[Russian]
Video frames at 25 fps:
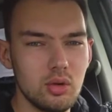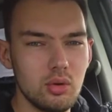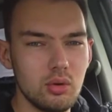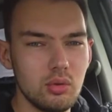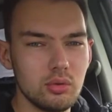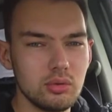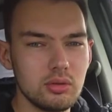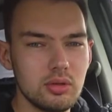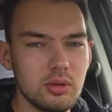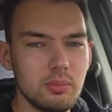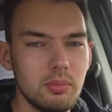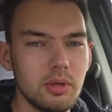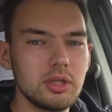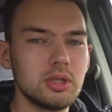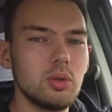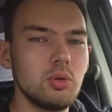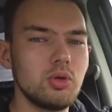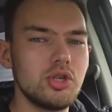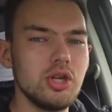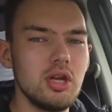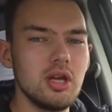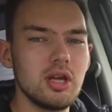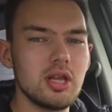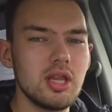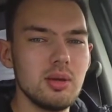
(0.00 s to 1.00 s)
Note,
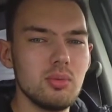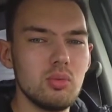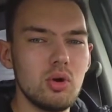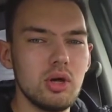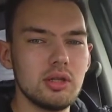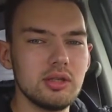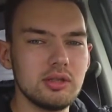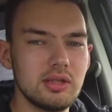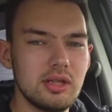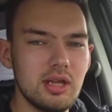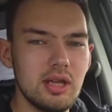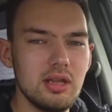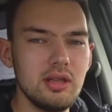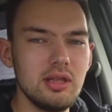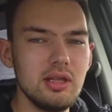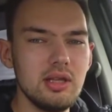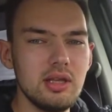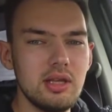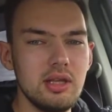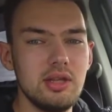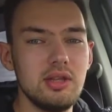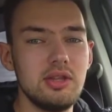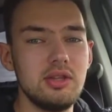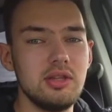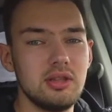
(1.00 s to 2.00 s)
подключили к нему антенны
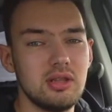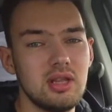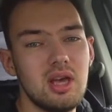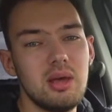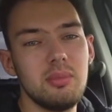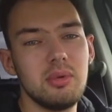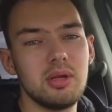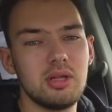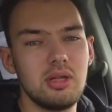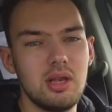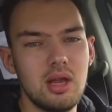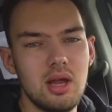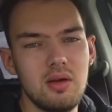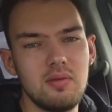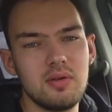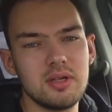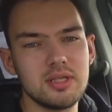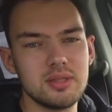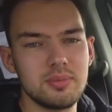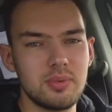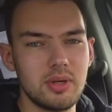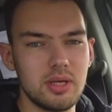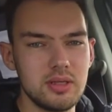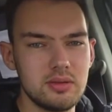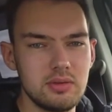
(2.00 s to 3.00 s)
и динамик для
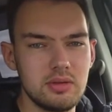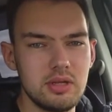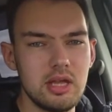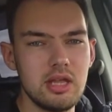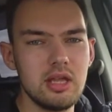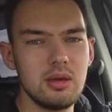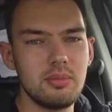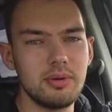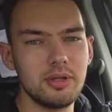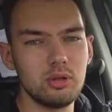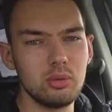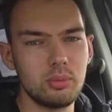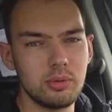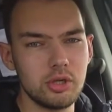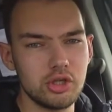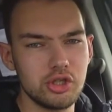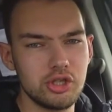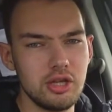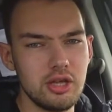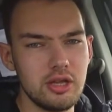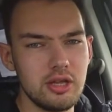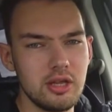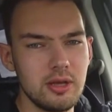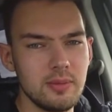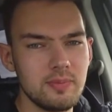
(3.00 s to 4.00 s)
воспроизведения
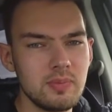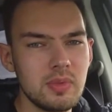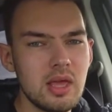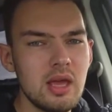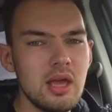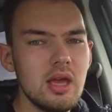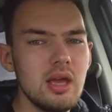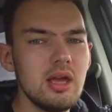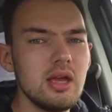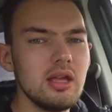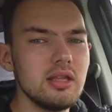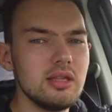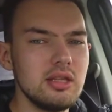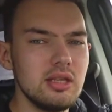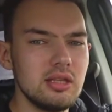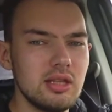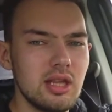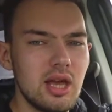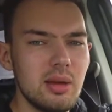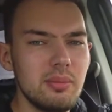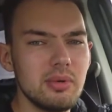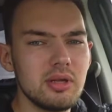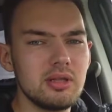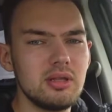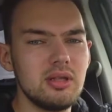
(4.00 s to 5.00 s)
предупреждений.
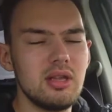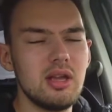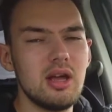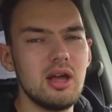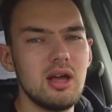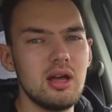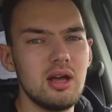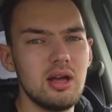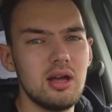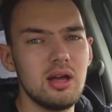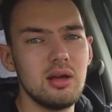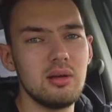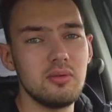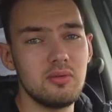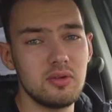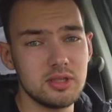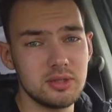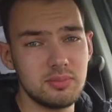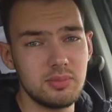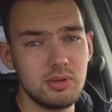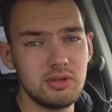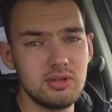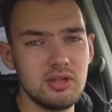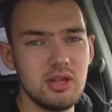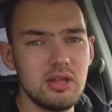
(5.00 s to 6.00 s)
Динамик для
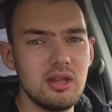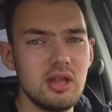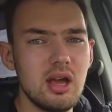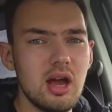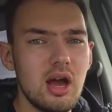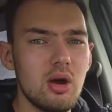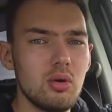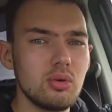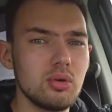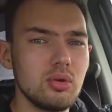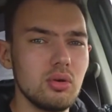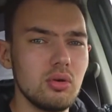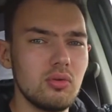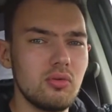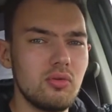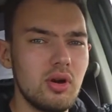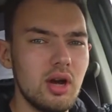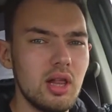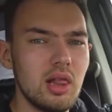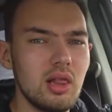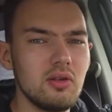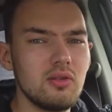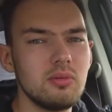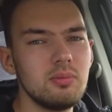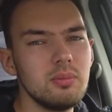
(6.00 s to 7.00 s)
воспроизведения
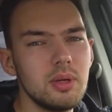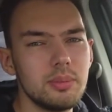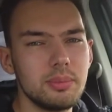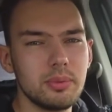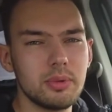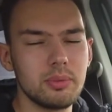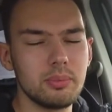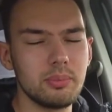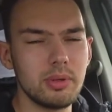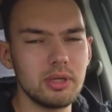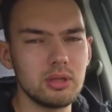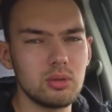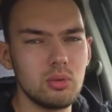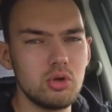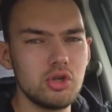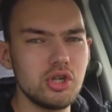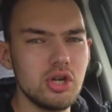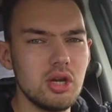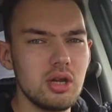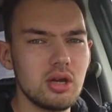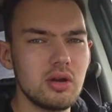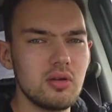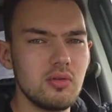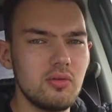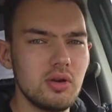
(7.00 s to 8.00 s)
аудиофайлов мы
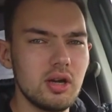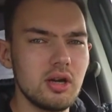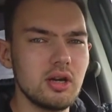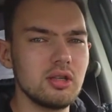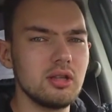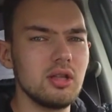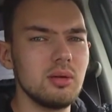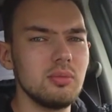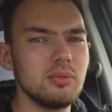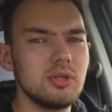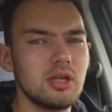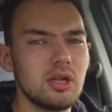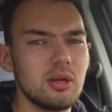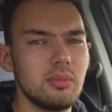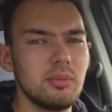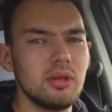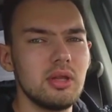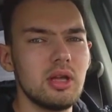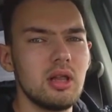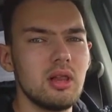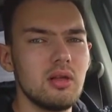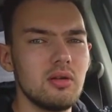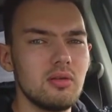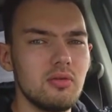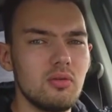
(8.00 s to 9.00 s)
подключили к выходам
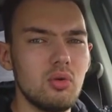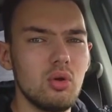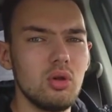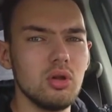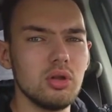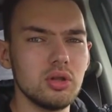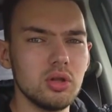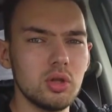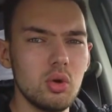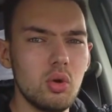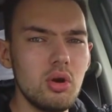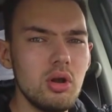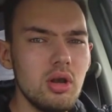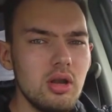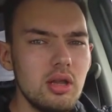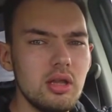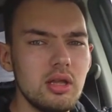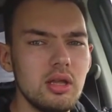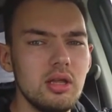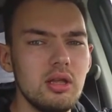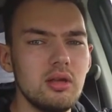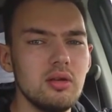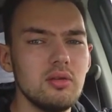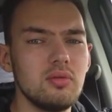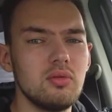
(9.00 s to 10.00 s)
терминала VOL0
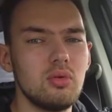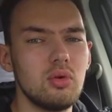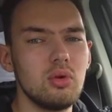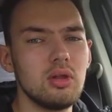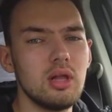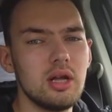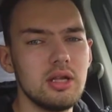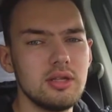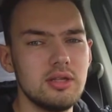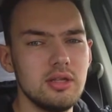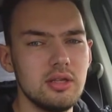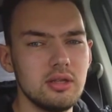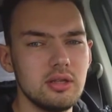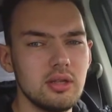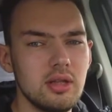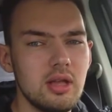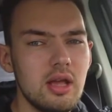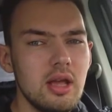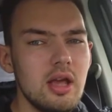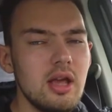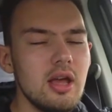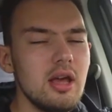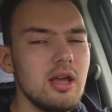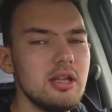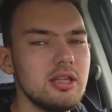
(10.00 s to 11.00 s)
и VOL1.
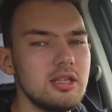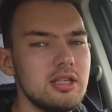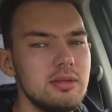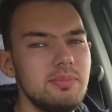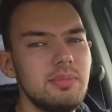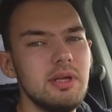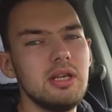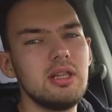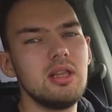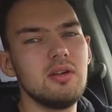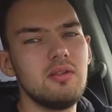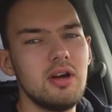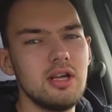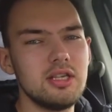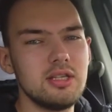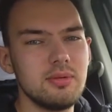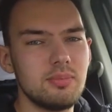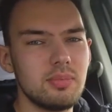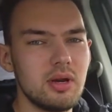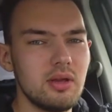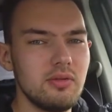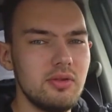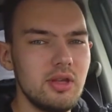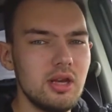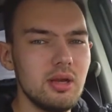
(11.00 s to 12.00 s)
Теперь давайте
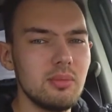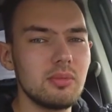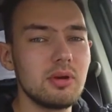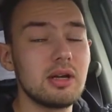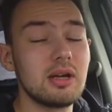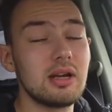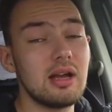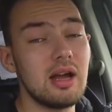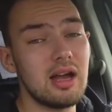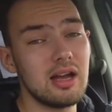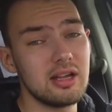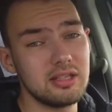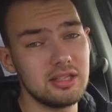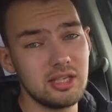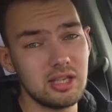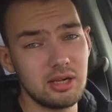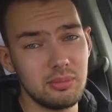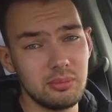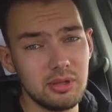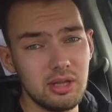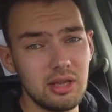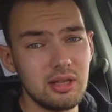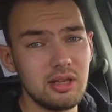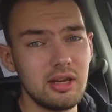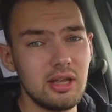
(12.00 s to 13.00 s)
проверим, как
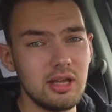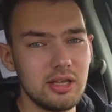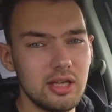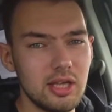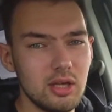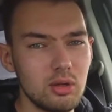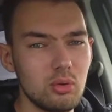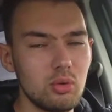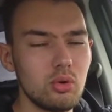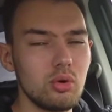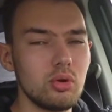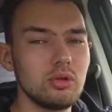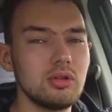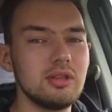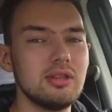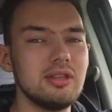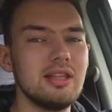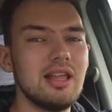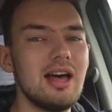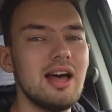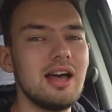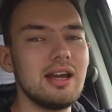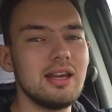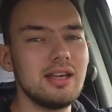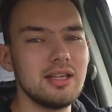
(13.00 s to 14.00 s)
терминал реагирует
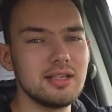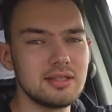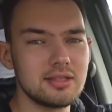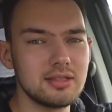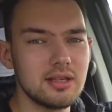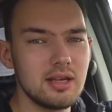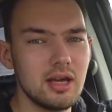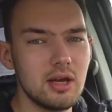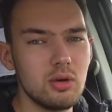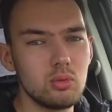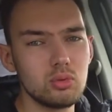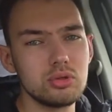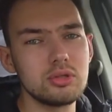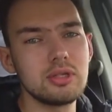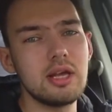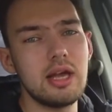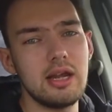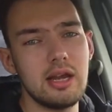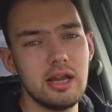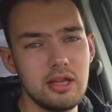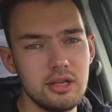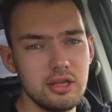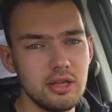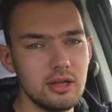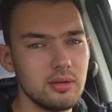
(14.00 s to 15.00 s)
на резкое
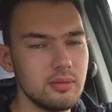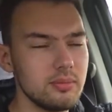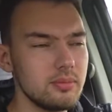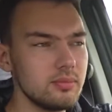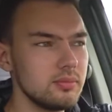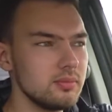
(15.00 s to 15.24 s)
ускорение.